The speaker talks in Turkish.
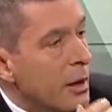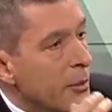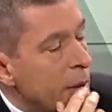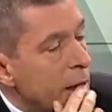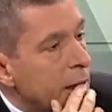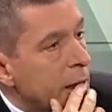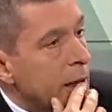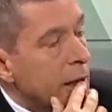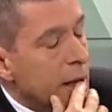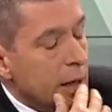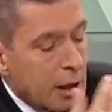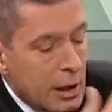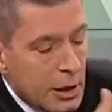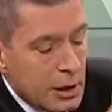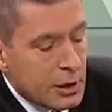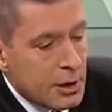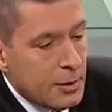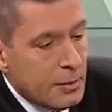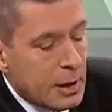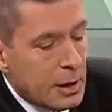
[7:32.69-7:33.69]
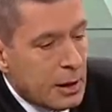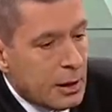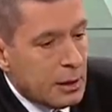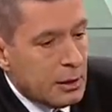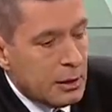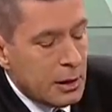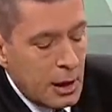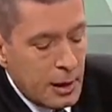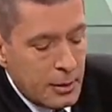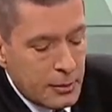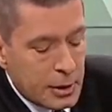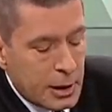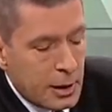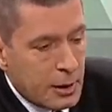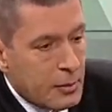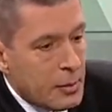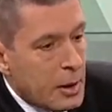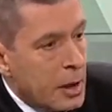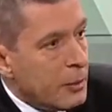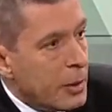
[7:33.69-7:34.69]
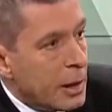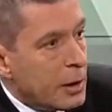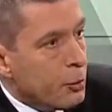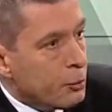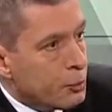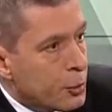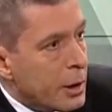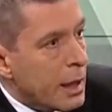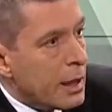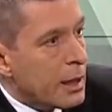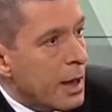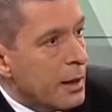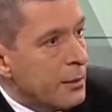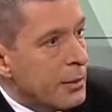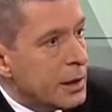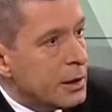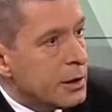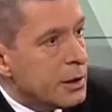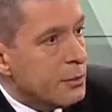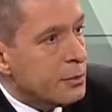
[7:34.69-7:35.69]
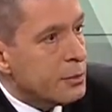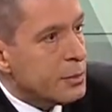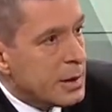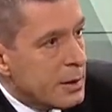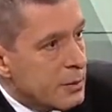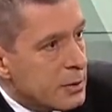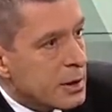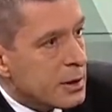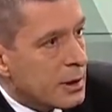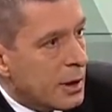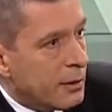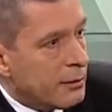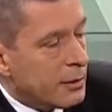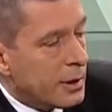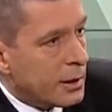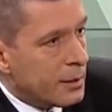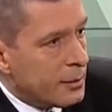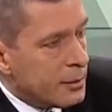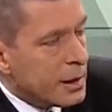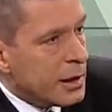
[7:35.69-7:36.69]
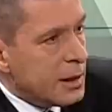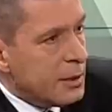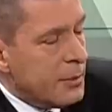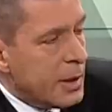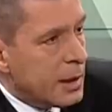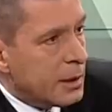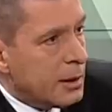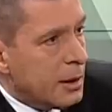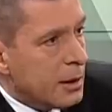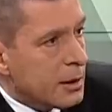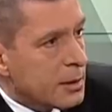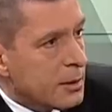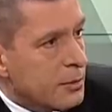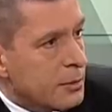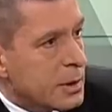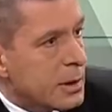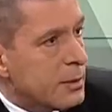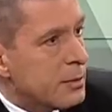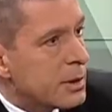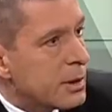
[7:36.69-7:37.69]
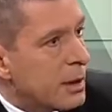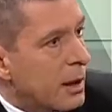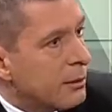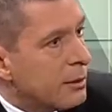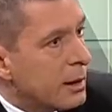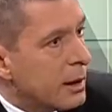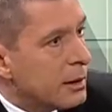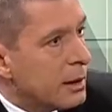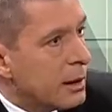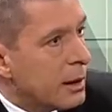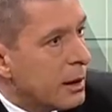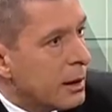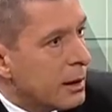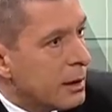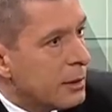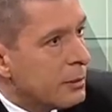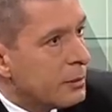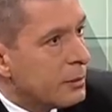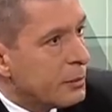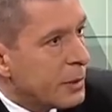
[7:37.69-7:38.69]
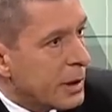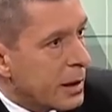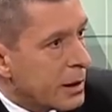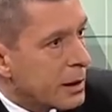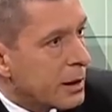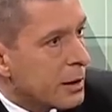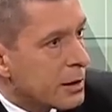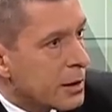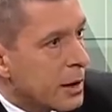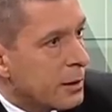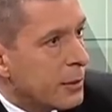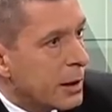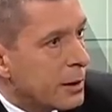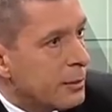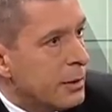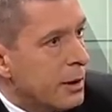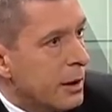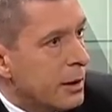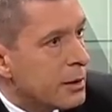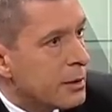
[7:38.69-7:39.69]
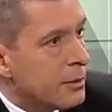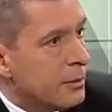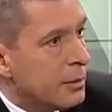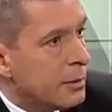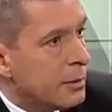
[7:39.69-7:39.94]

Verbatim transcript: Peki şimdi diyelim ki peki buraya gelmek için bizim sınavlara mı girmek lazım? Bizim sınavlarda hani bir yeri kazanmak mı lazım?